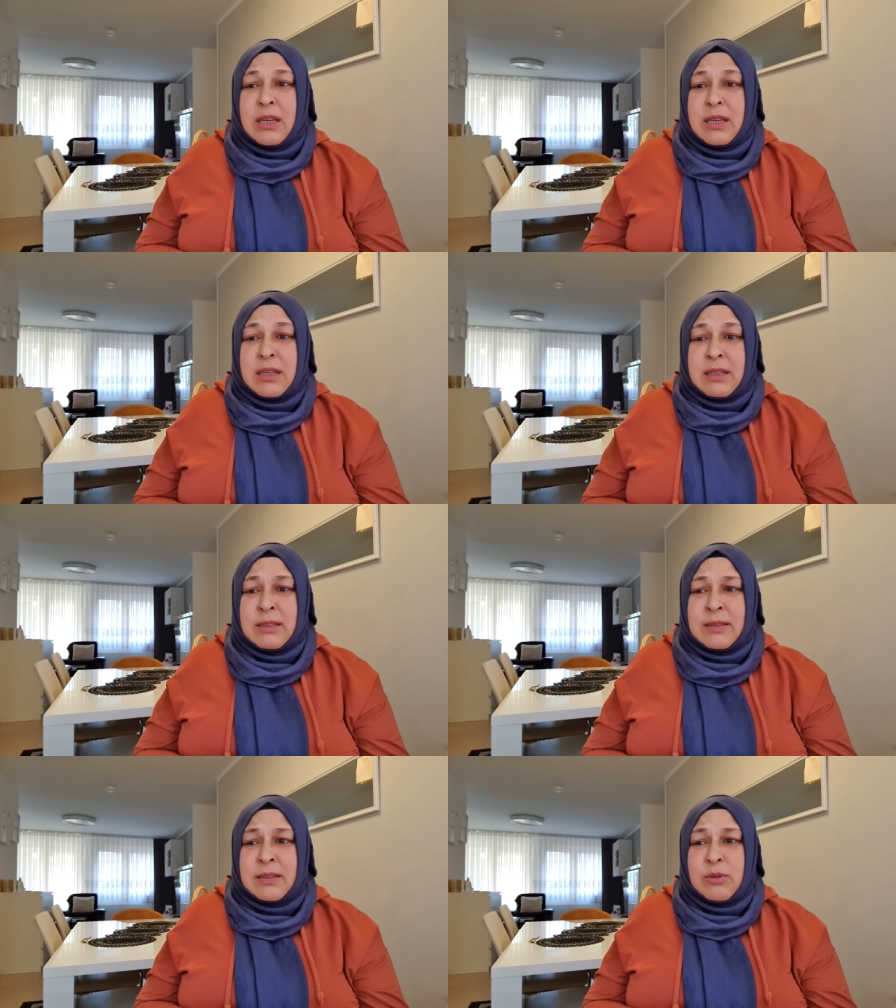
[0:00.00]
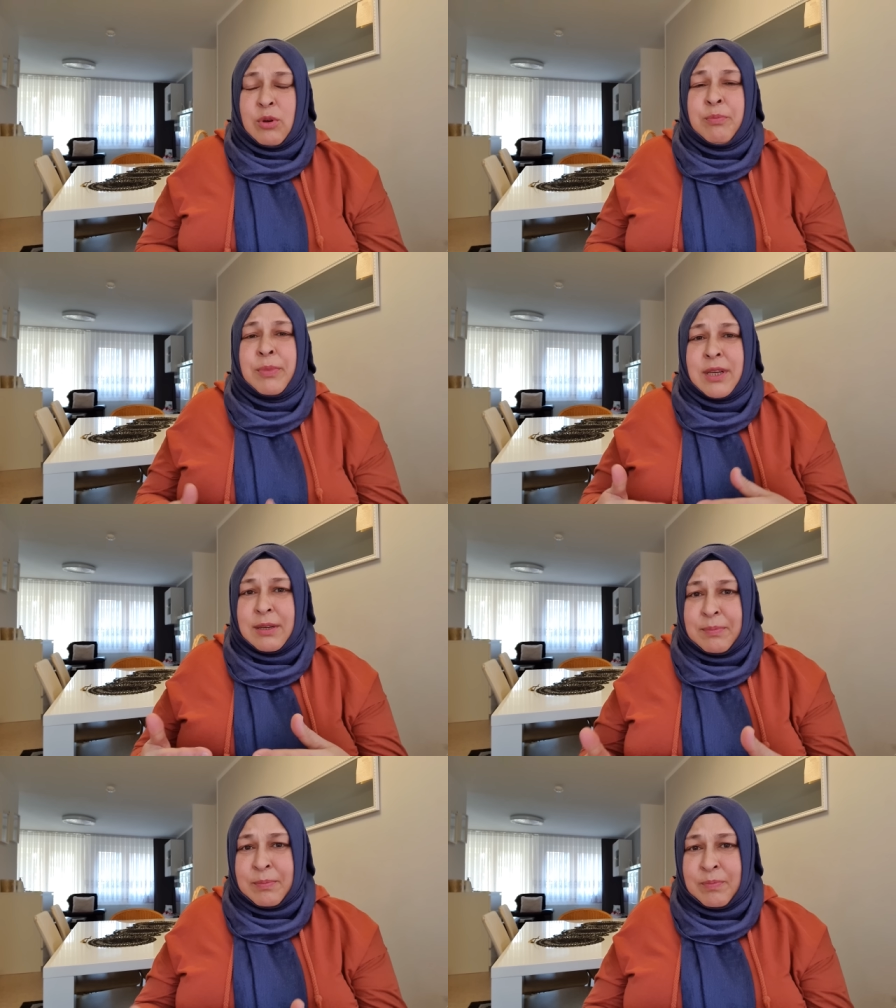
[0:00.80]
E,
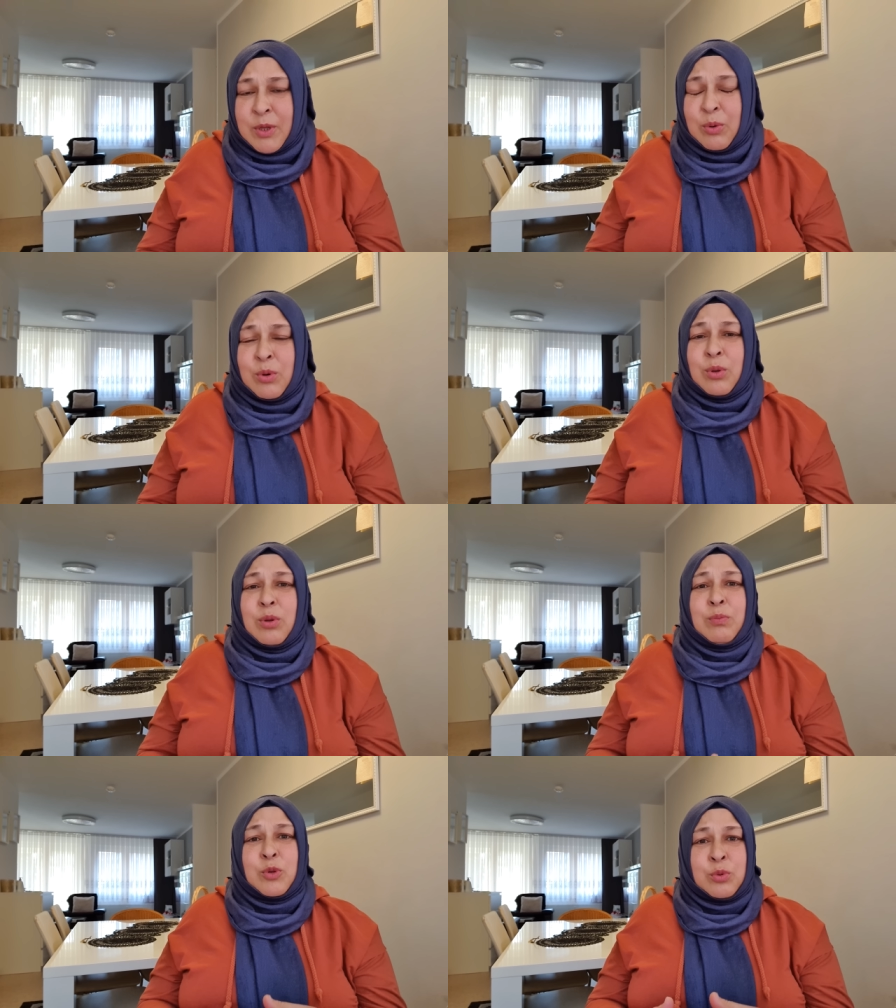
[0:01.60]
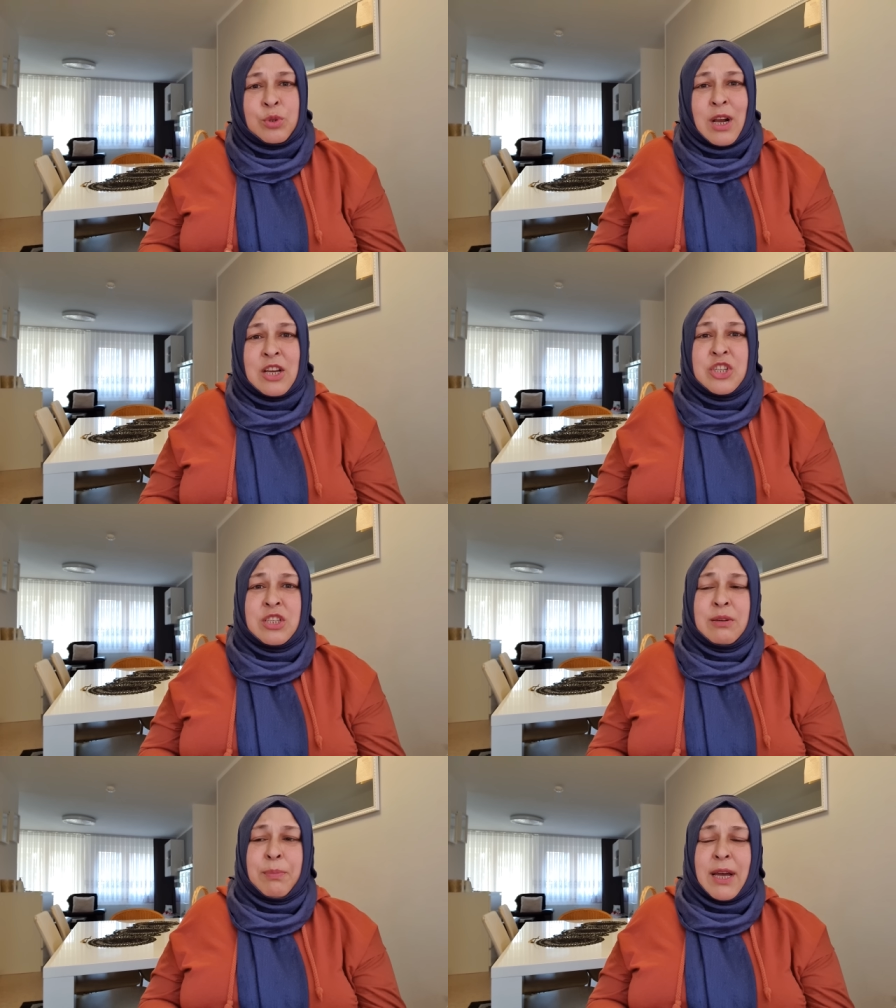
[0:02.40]
Ömer'im oğlum
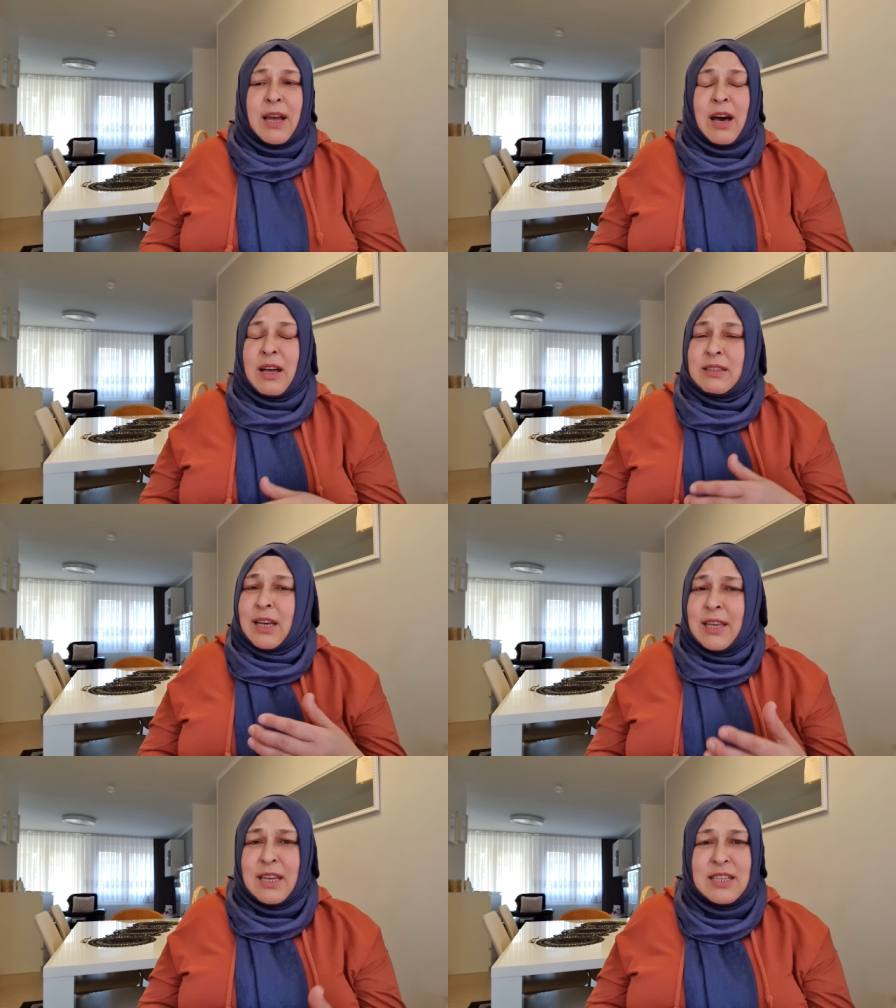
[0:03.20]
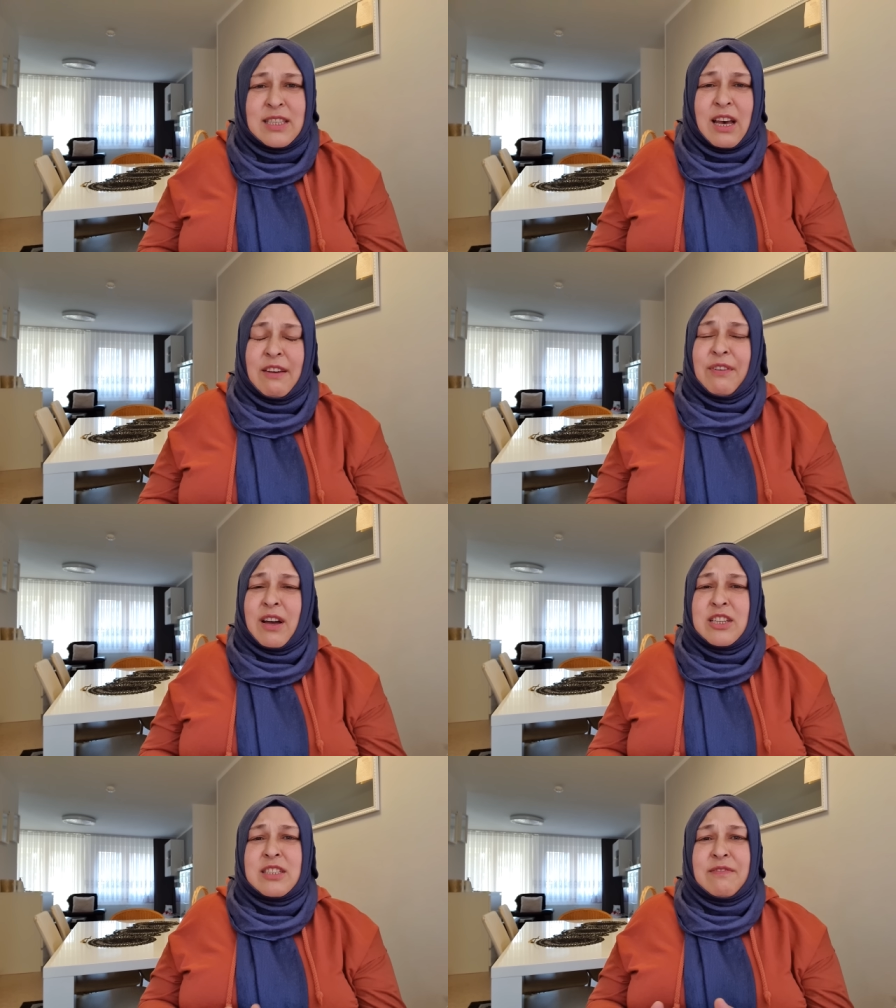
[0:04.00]
uğraştı bayağı hatta yeni sayfa
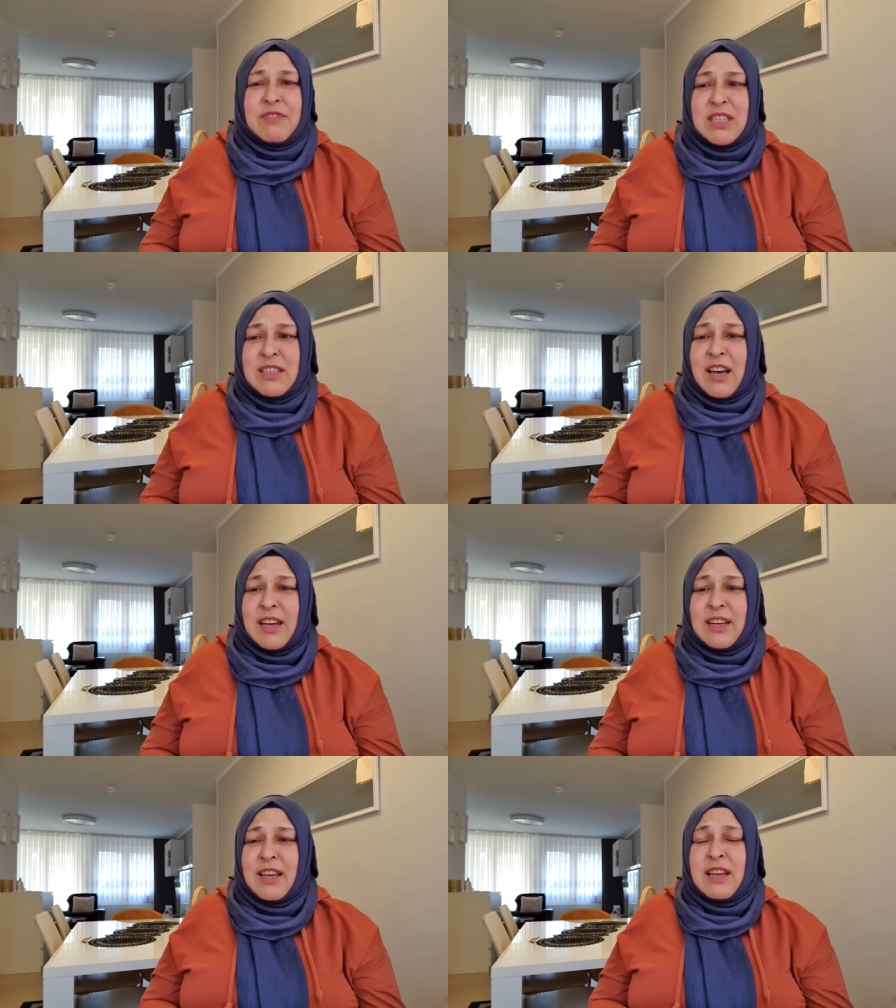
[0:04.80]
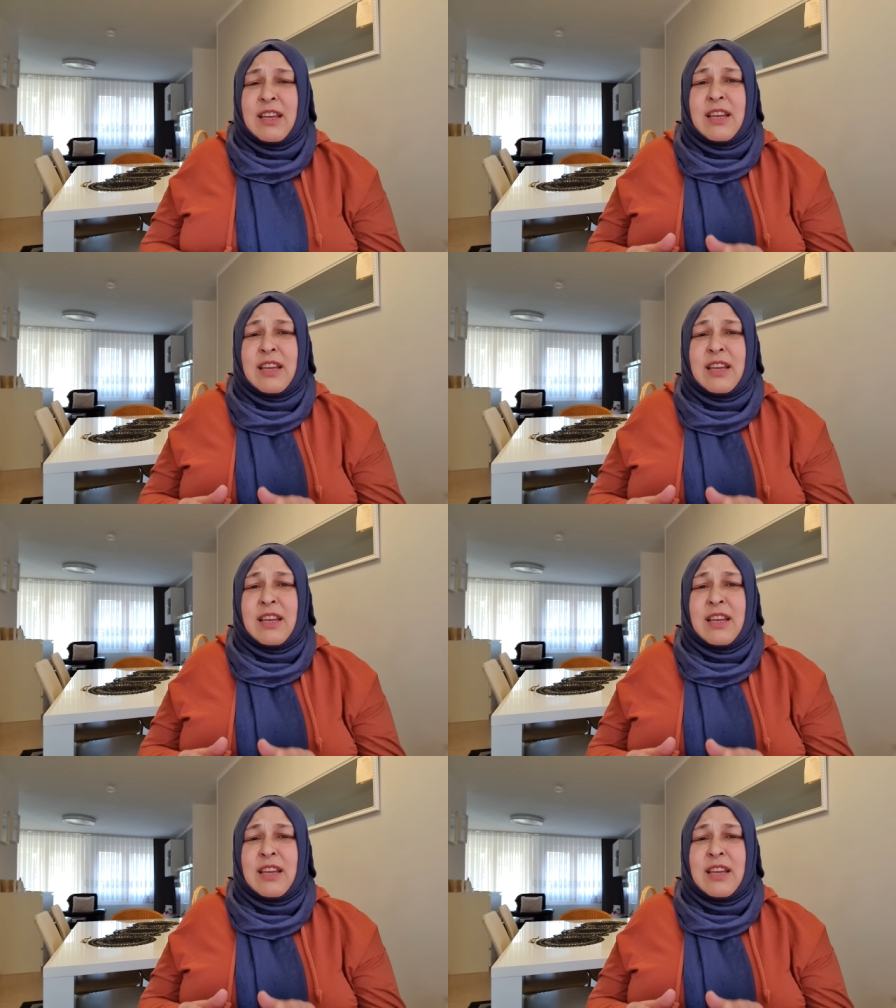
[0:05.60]
açtım vesaire.